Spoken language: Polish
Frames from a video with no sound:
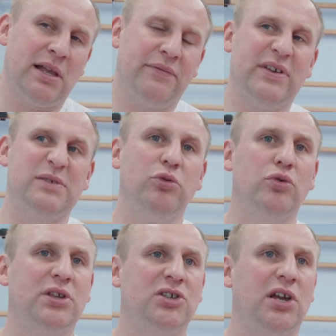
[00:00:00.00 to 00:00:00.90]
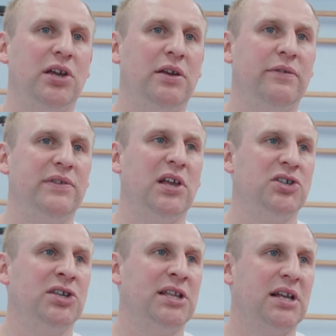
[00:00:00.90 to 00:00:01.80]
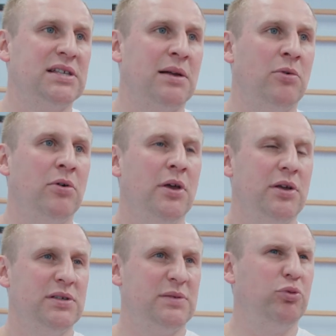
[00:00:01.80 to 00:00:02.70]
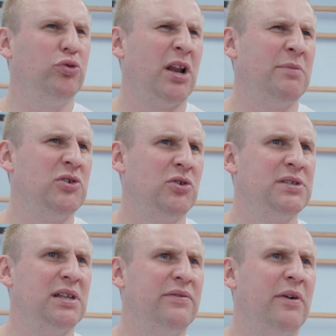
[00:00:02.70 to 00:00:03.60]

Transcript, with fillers: Na Facebooku też daje wydarzenia tak samo z półtora miesiąca,